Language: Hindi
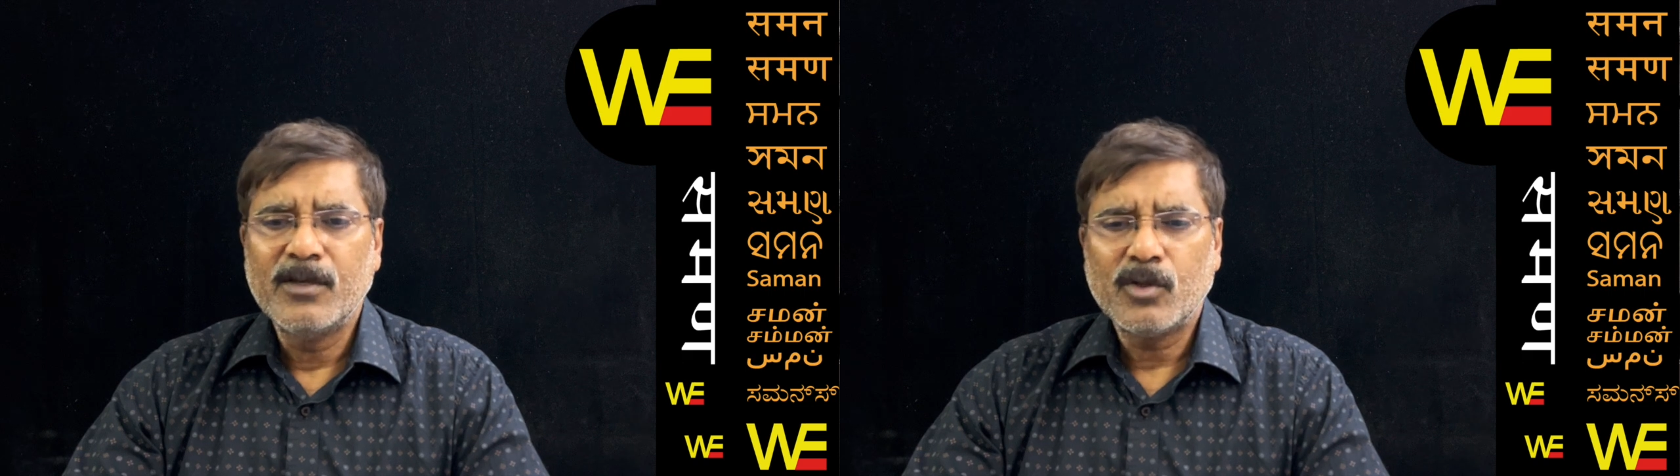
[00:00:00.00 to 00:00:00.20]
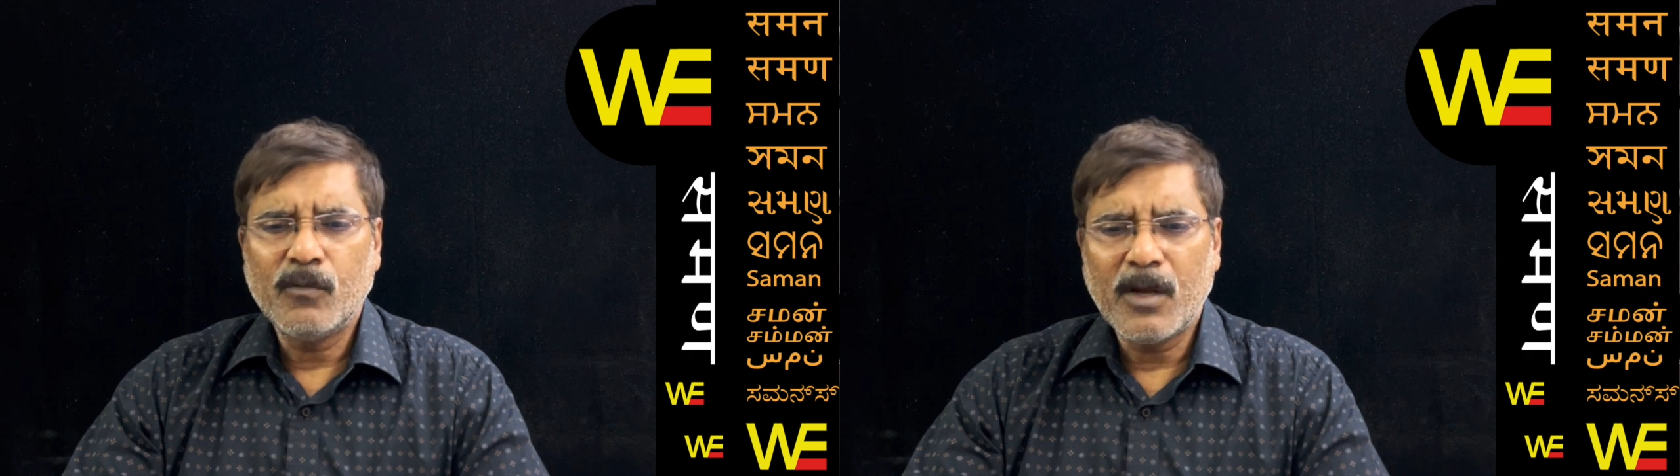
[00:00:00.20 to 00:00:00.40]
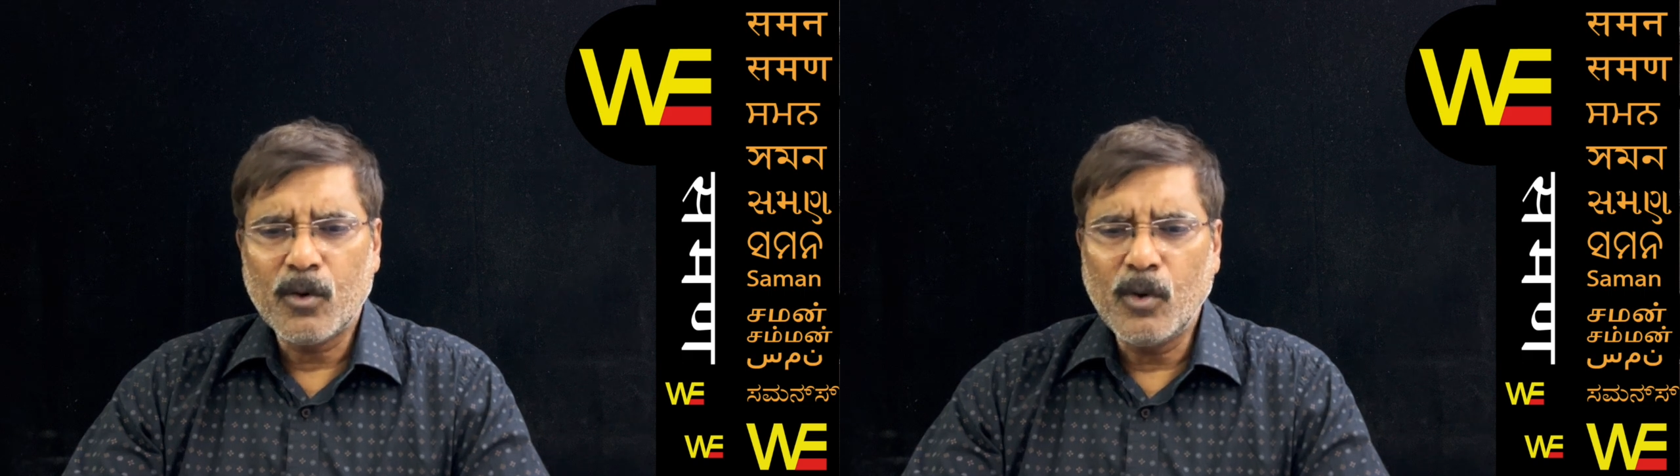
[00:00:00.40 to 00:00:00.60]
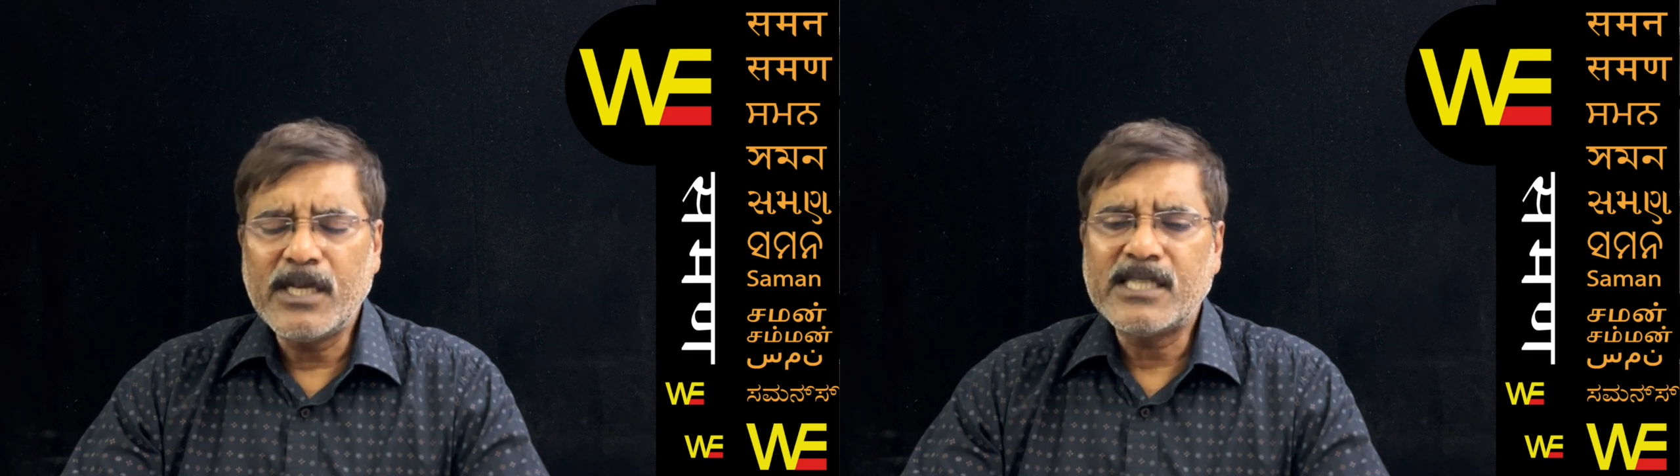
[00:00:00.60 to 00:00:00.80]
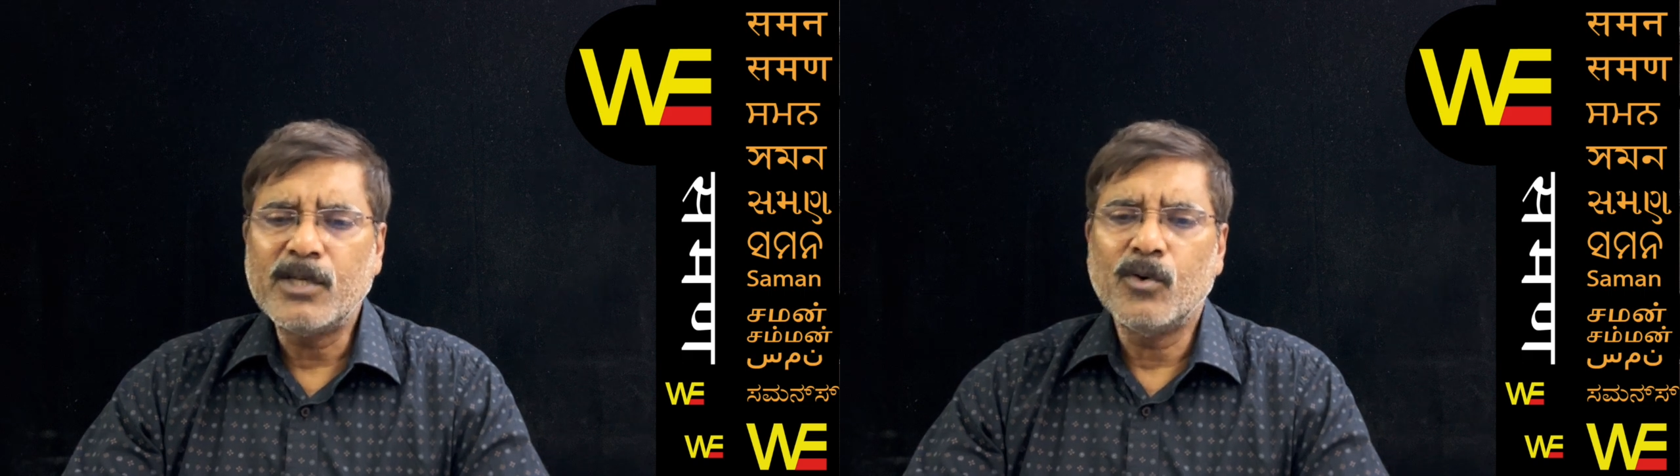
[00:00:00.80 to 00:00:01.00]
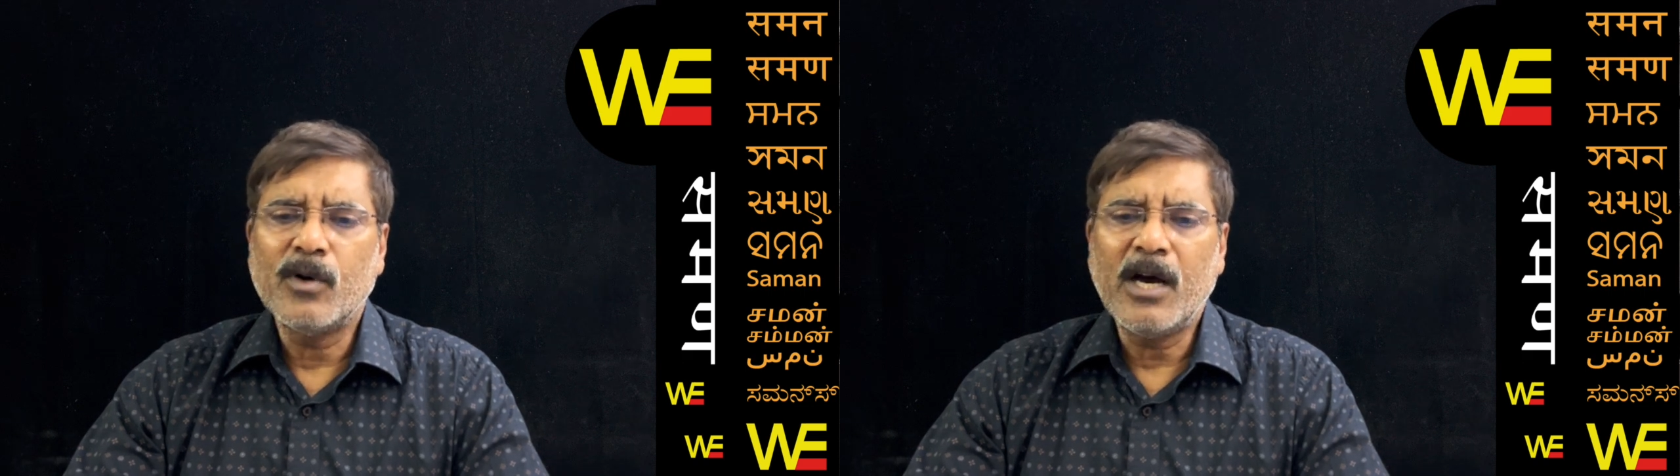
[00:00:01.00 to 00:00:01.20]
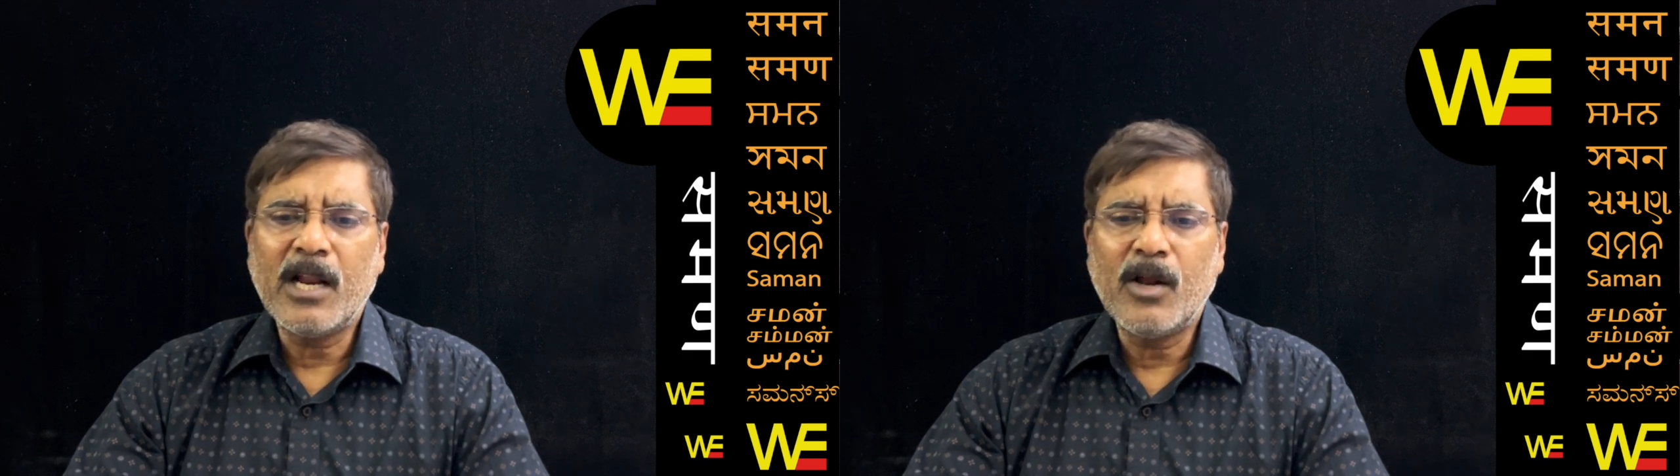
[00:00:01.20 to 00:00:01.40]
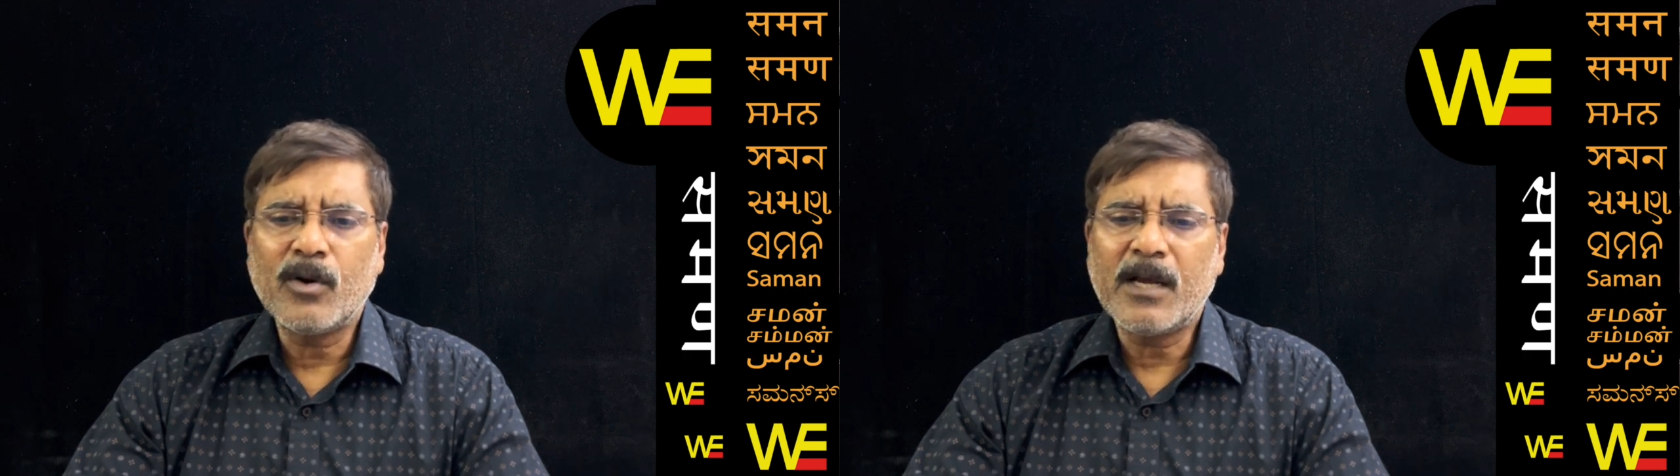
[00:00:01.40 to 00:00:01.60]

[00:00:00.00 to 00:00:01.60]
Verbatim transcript: तो वहाँ रोज़ ऐसे ही होगा और